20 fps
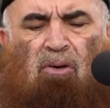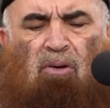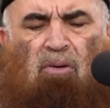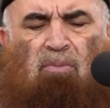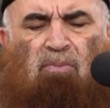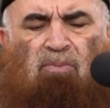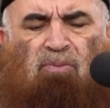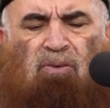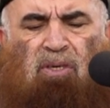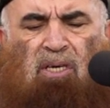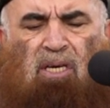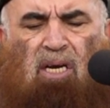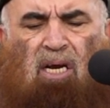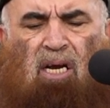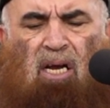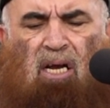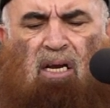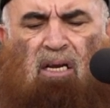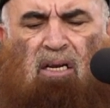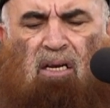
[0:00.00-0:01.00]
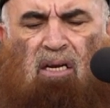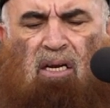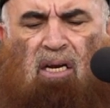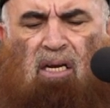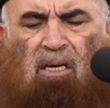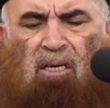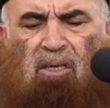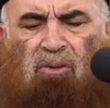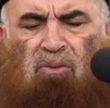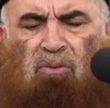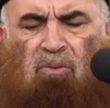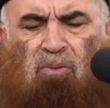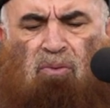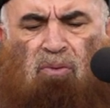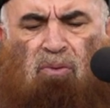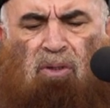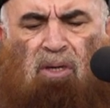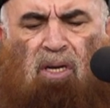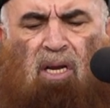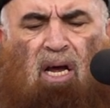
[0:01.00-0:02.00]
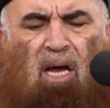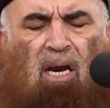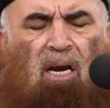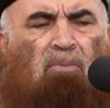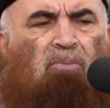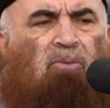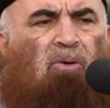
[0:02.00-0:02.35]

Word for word: هم فيها خالدون قال